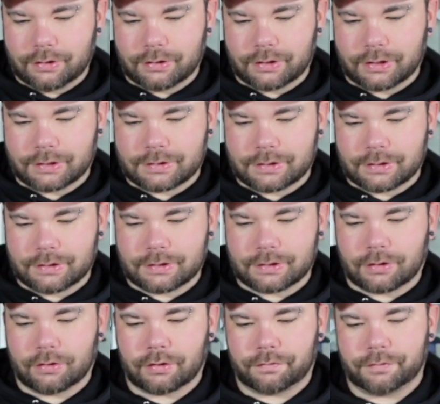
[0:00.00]
das ist
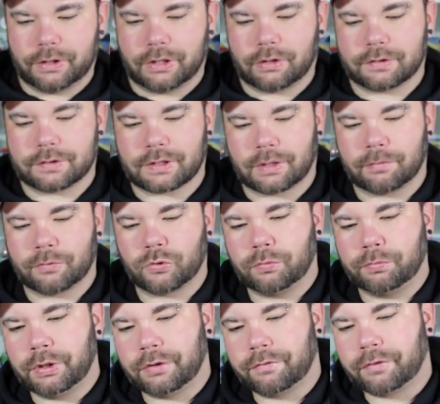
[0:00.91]
auch wieder aus einem
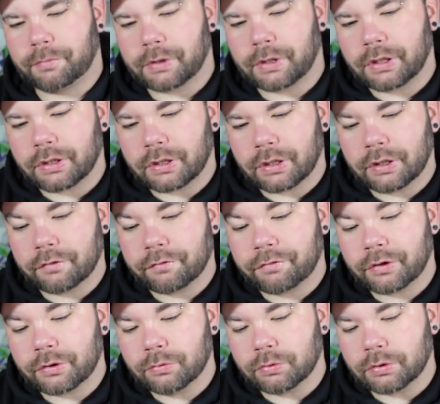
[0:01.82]
Gummi, wie bei den anderen
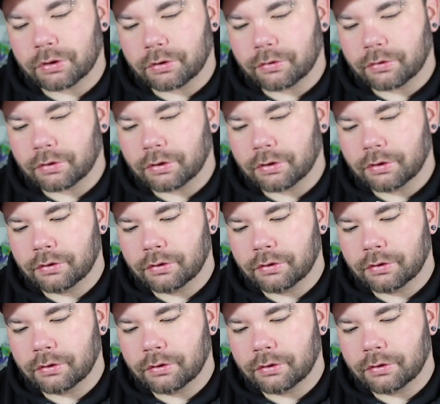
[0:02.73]
Figuren auch.